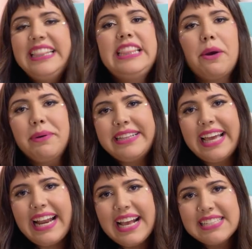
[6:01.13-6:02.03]
Não
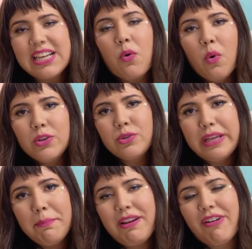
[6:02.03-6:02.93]
interessa quanto
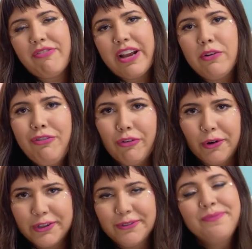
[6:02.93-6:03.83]
tempo ele vai ficar no
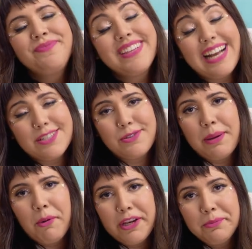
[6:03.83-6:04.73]
forno. Caso
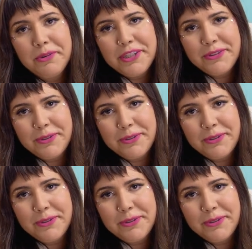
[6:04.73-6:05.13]
demore muito...